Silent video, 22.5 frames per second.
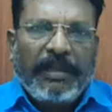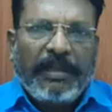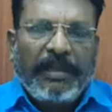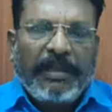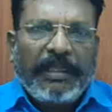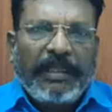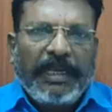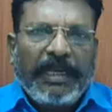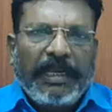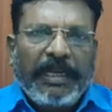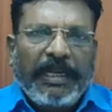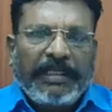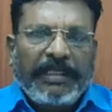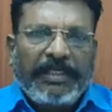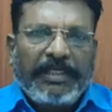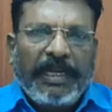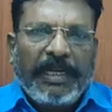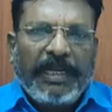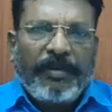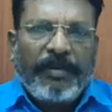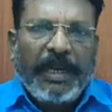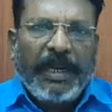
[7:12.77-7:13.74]
இந்த
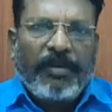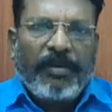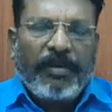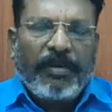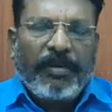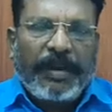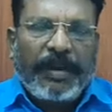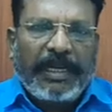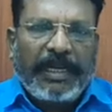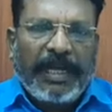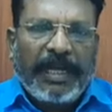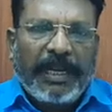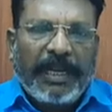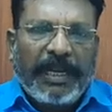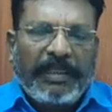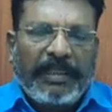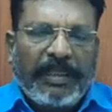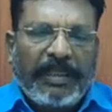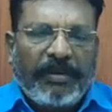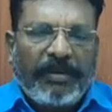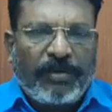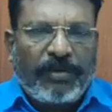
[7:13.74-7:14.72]
நிகழ்ச்சிகள் மேலூர்
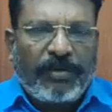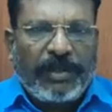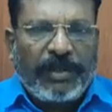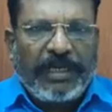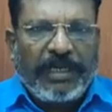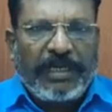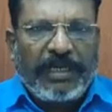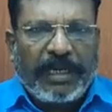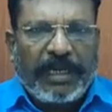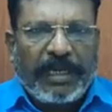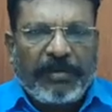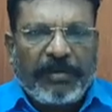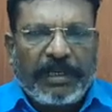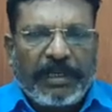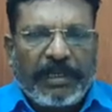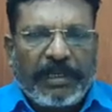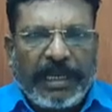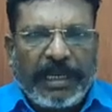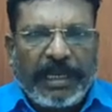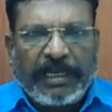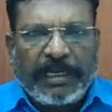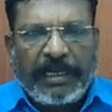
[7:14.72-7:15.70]
வட்டாரத்தை ஒட்டி
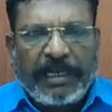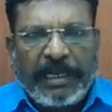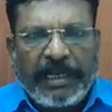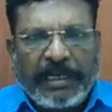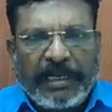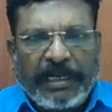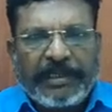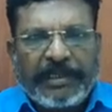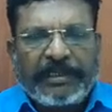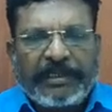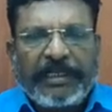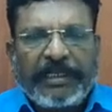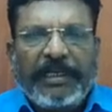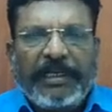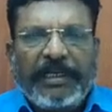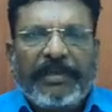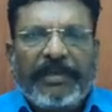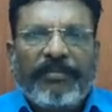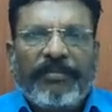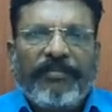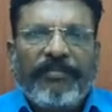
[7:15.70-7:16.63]
நடக்கிற நிகழ்ச்சிகள்